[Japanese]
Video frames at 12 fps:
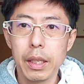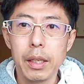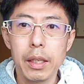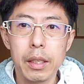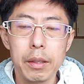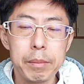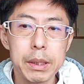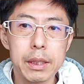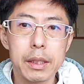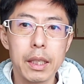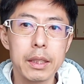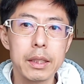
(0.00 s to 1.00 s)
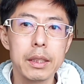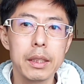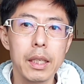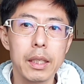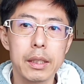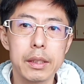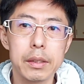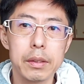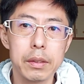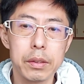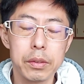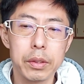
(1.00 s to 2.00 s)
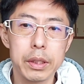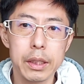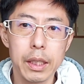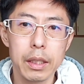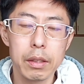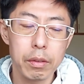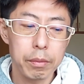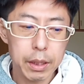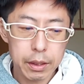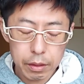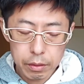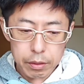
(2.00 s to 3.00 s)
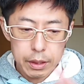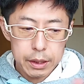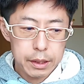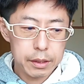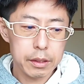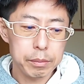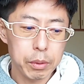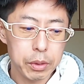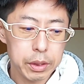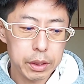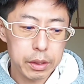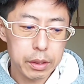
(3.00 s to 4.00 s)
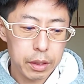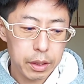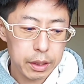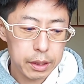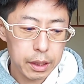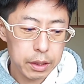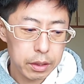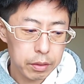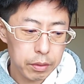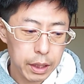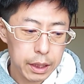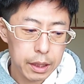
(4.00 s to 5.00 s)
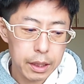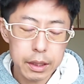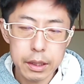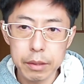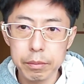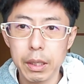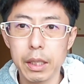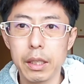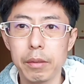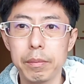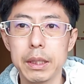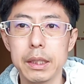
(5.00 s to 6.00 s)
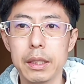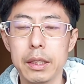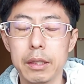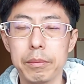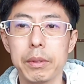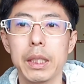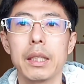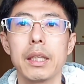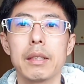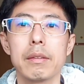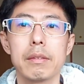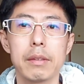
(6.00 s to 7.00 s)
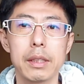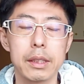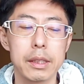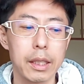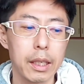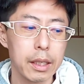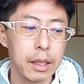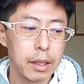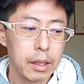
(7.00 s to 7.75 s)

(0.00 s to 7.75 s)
えー、まず、阪神タイガースの試合と、まあ、これは全スポーツ選手の方たちへ向けてのメッセージにもなってくるんですが、